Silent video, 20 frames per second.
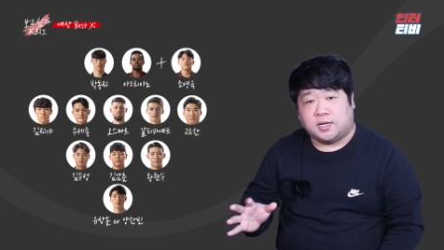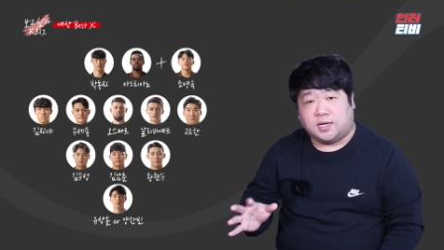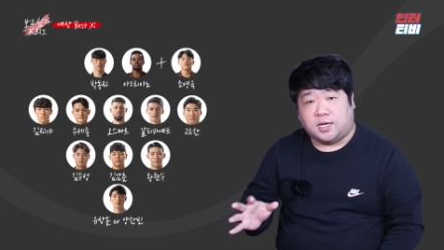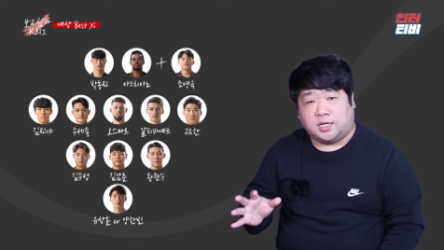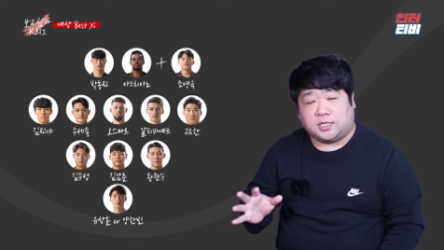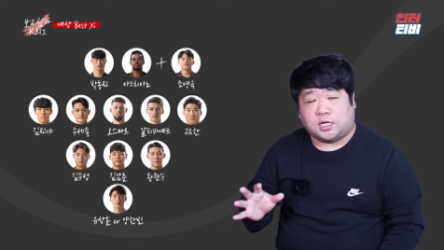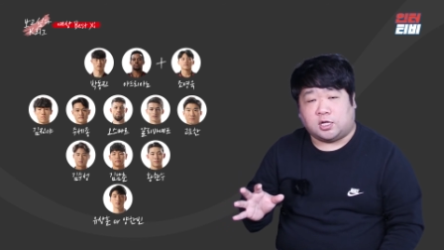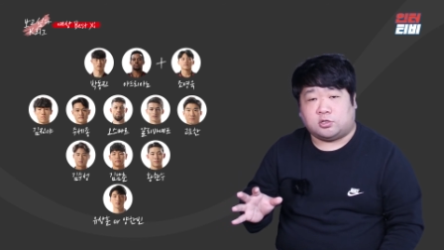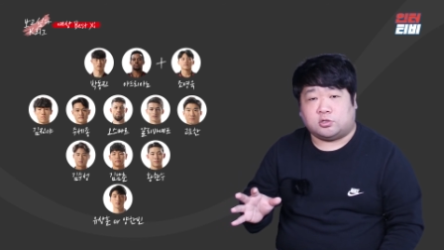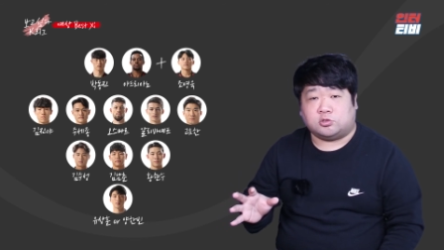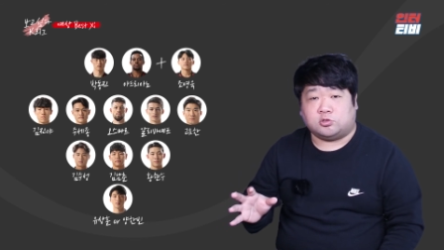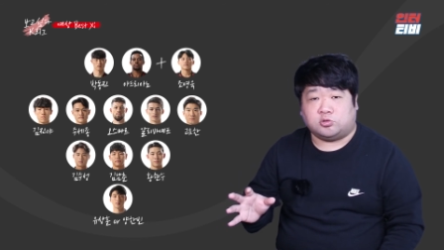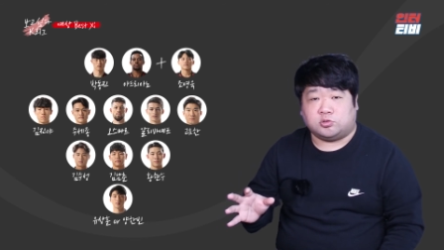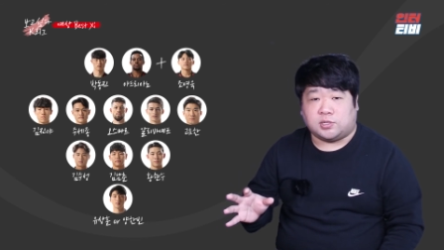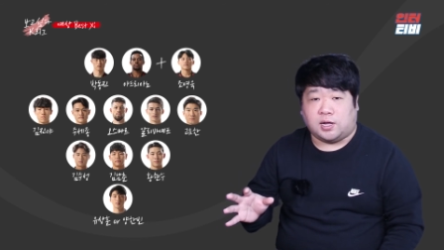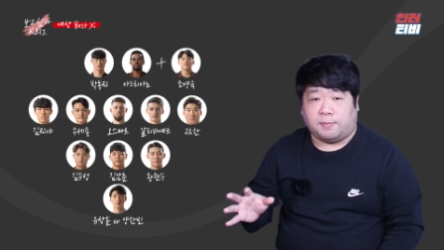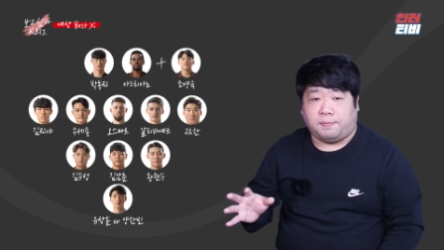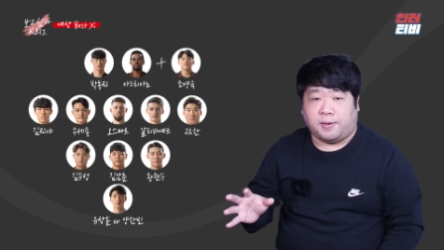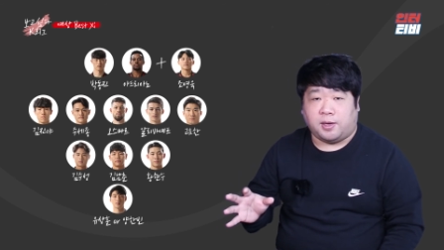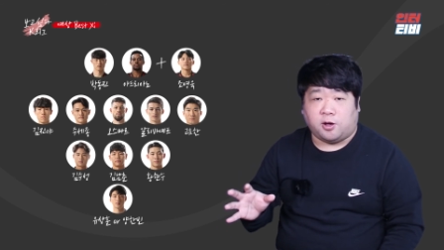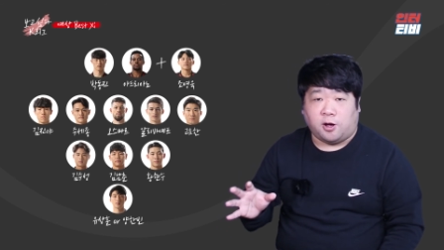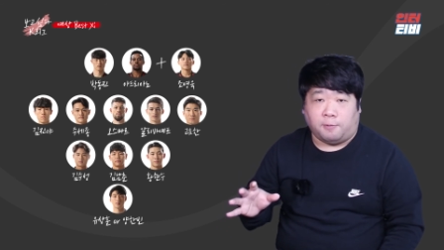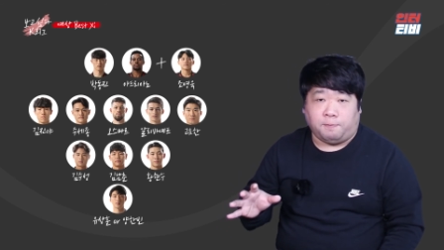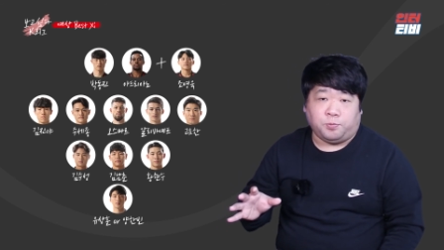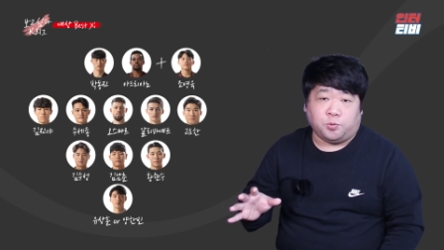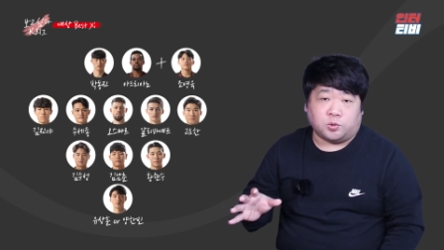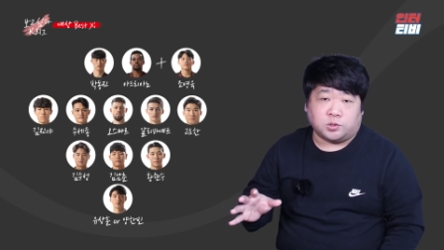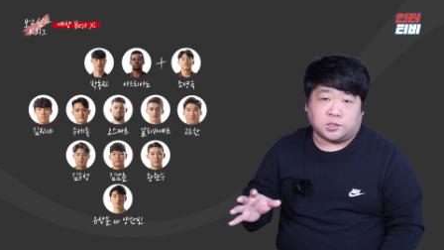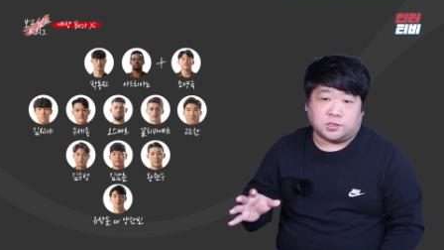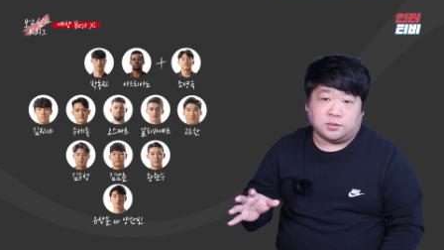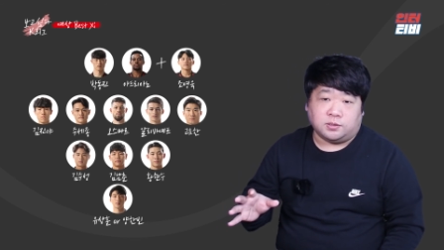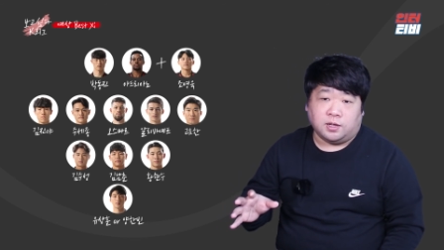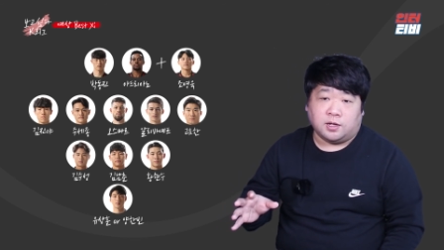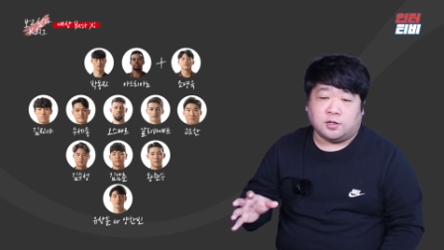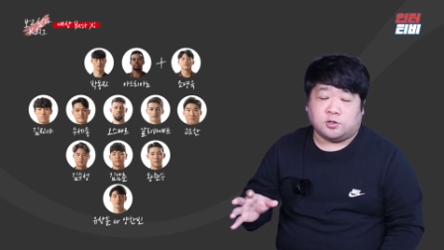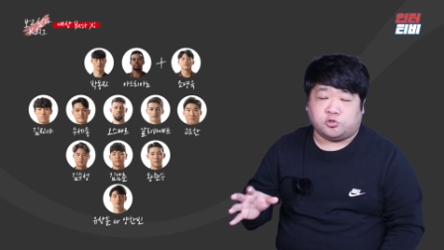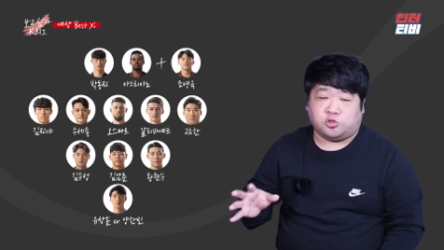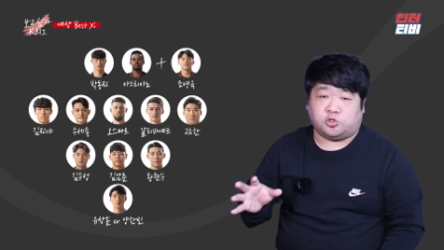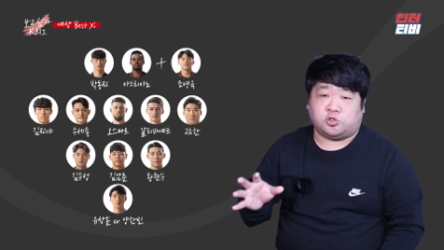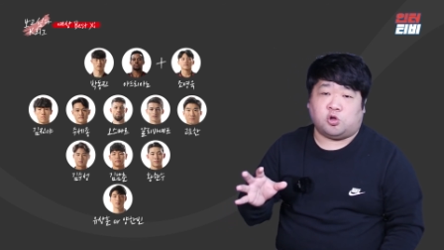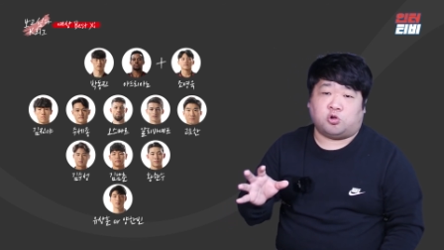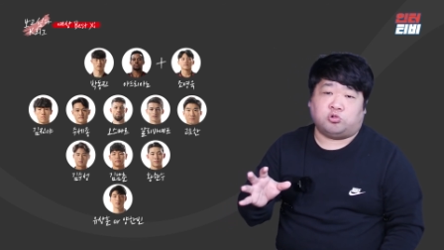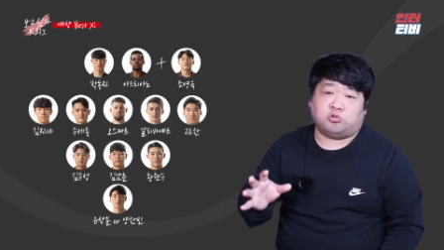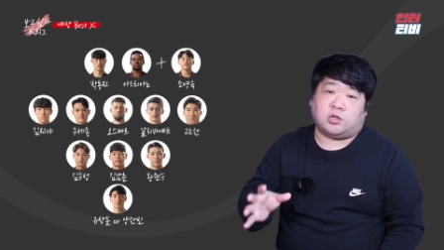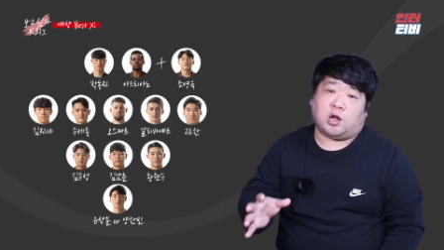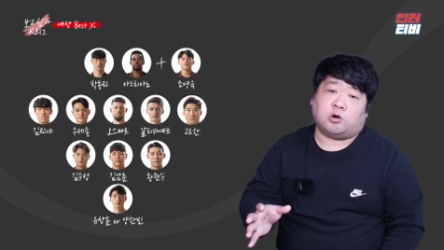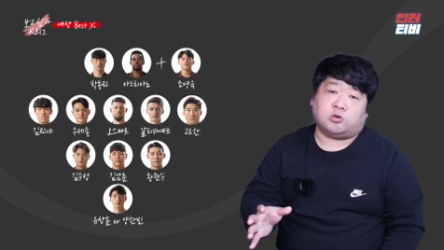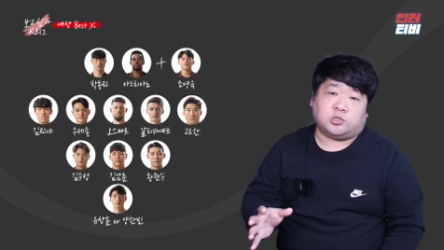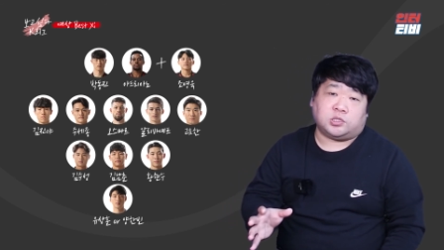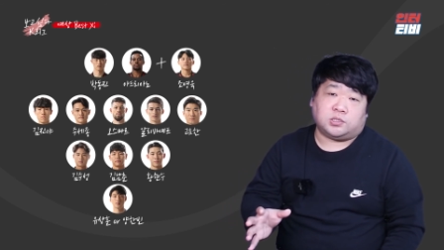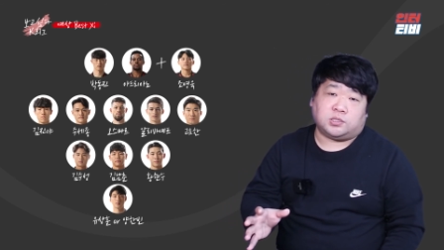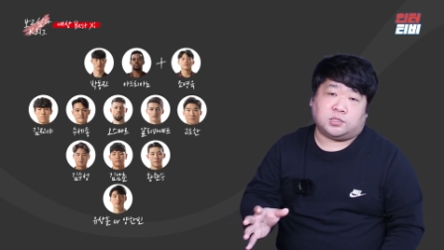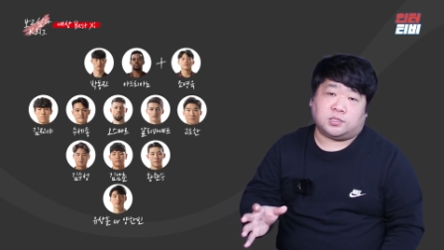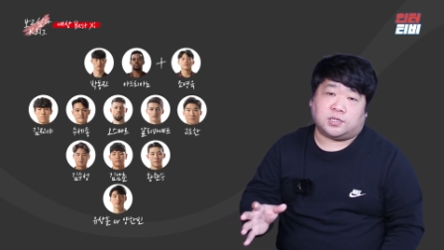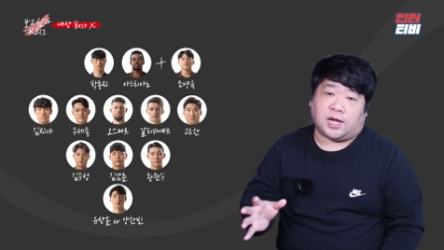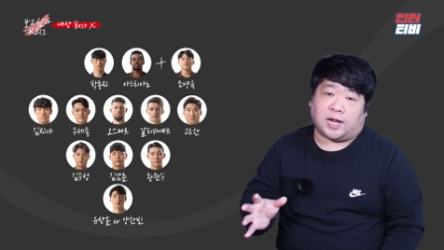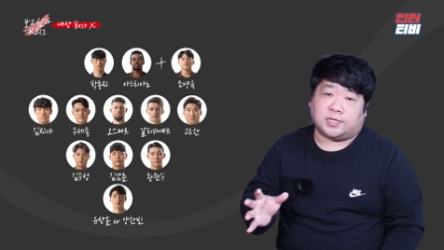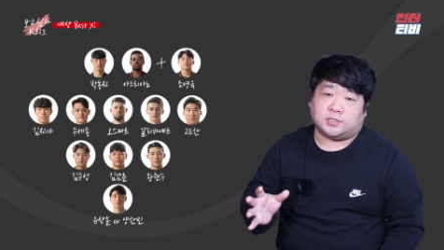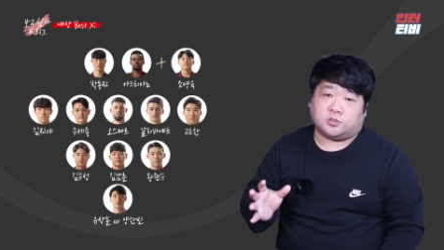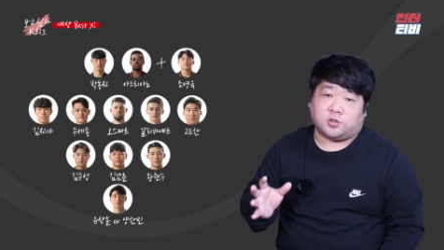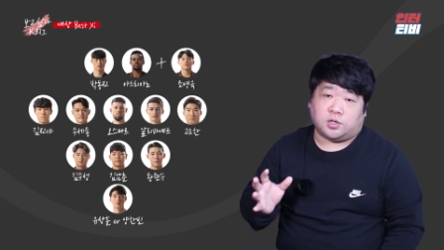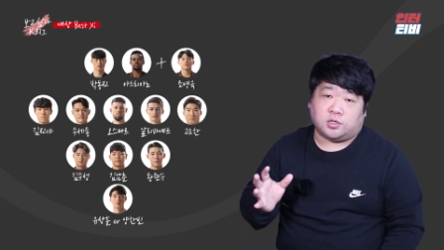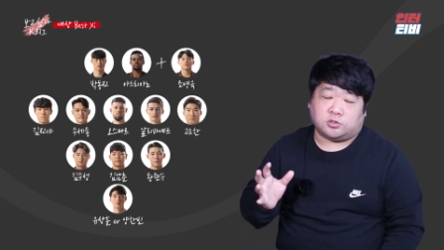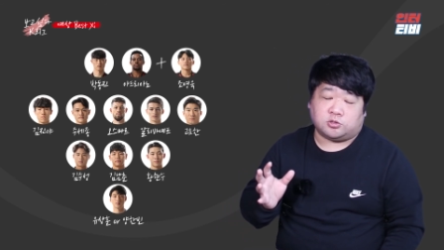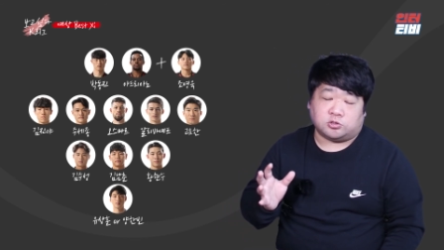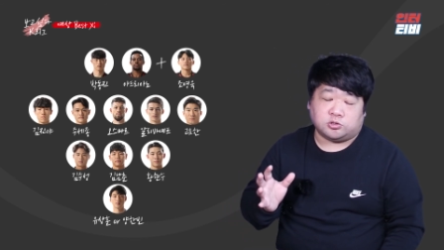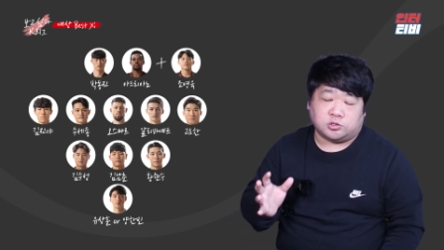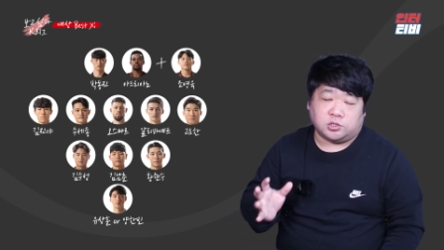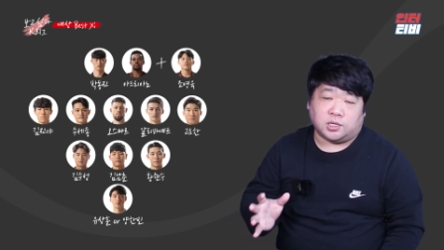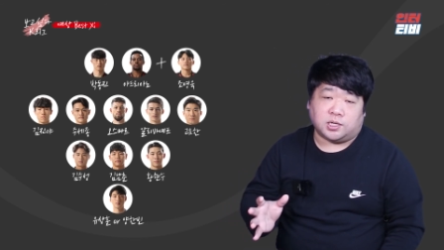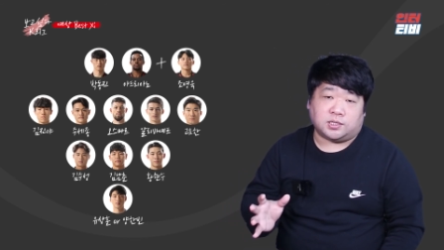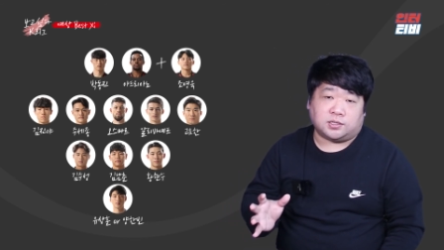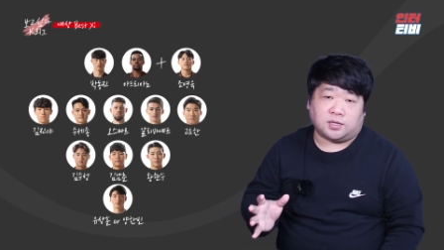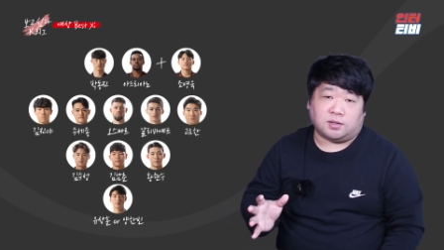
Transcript: 이 세 선수가 백업 또는 주전으로 나올 수 있는 가능성이 있는 선수들이기